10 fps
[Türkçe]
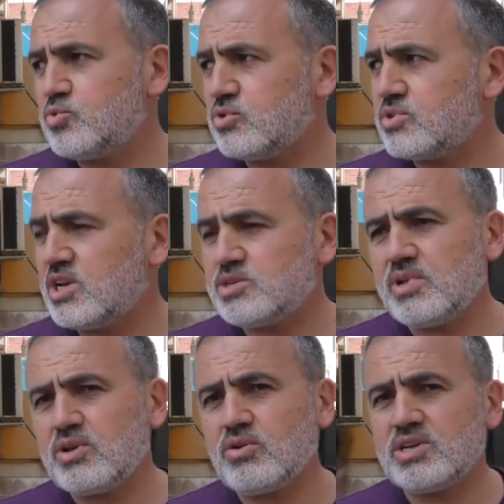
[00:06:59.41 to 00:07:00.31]
büyük
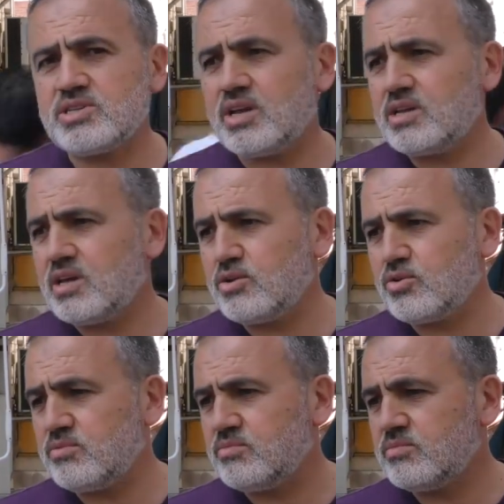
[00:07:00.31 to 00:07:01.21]
gelişmeler olacağına
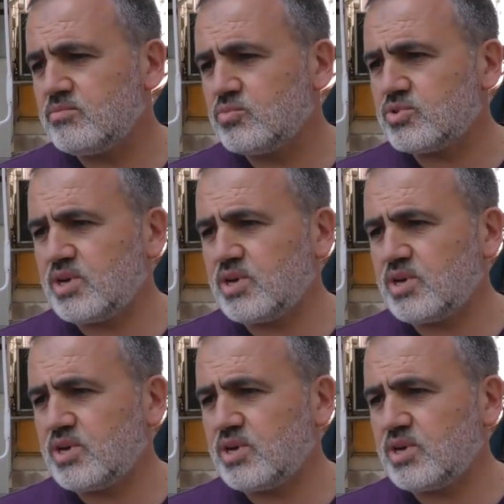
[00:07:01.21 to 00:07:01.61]
inanıyorum. Bu